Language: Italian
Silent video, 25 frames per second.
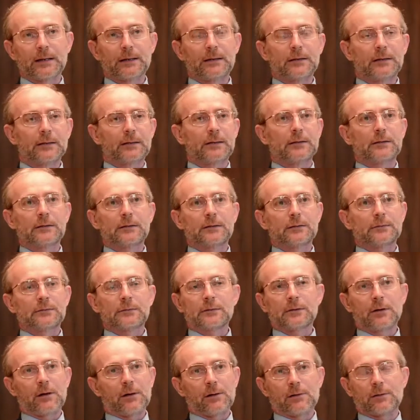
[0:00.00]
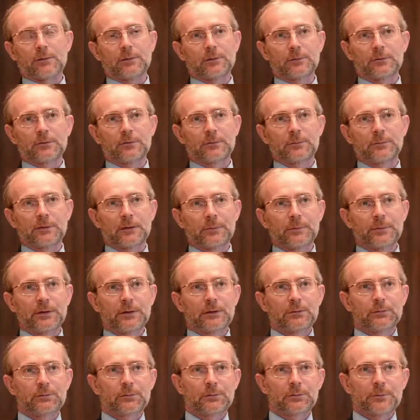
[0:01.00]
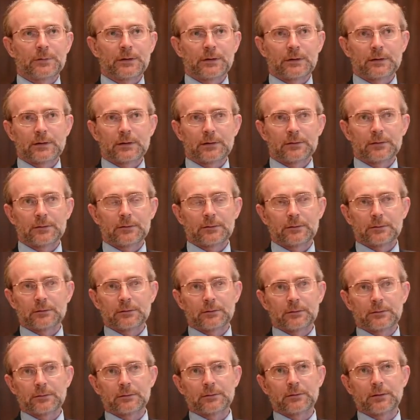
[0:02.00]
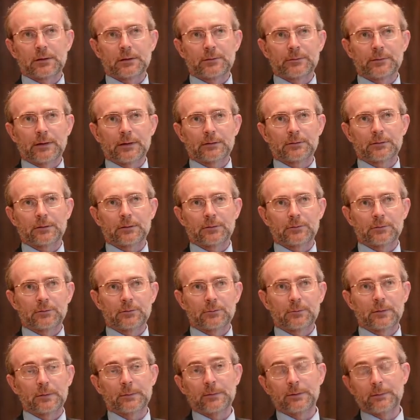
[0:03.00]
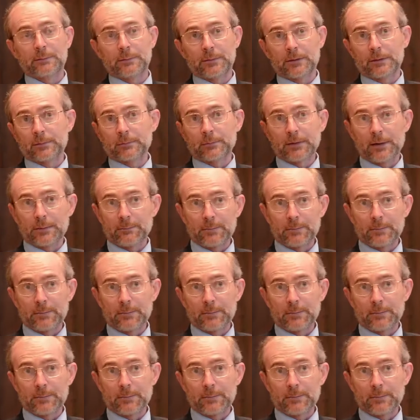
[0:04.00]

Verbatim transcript: io no, io non mi abituo perché sono arrivato a Roma, Beh, mia